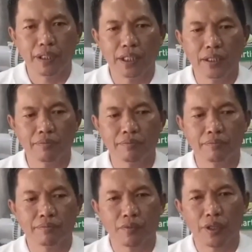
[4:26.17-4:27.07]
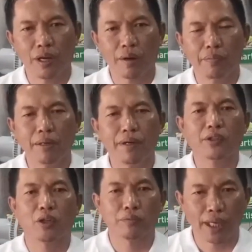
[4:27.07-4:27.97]
เพิ่มเขาเรียกว่าเพิ่ม
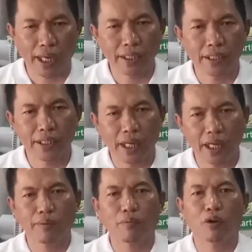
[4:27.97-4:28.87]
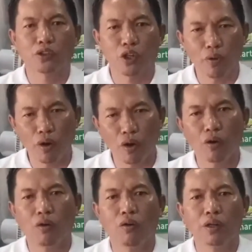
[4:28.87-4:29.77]
ค่าตอบแทนให้กับอสม
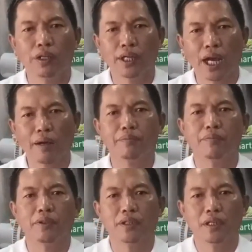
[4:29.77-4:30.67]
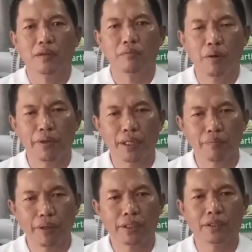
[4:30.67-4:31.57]
นะครับ ไม่ว่า
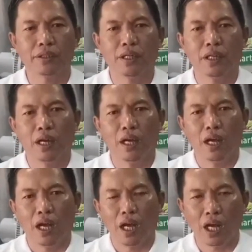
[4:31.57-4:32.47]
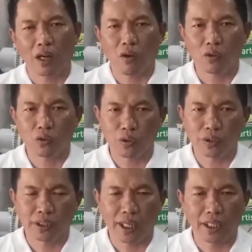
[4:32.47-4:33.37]
จะเป็นอกองทุน
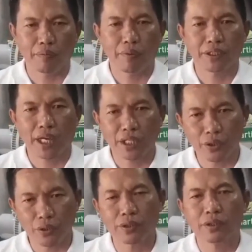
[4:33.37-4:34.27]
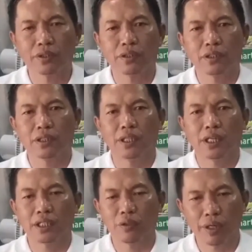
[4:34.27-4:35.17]
เครดิตประชาชน
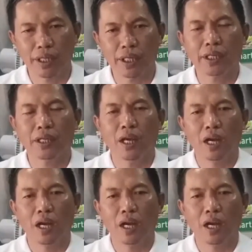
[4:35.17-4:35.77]
นั่นคือวันนี้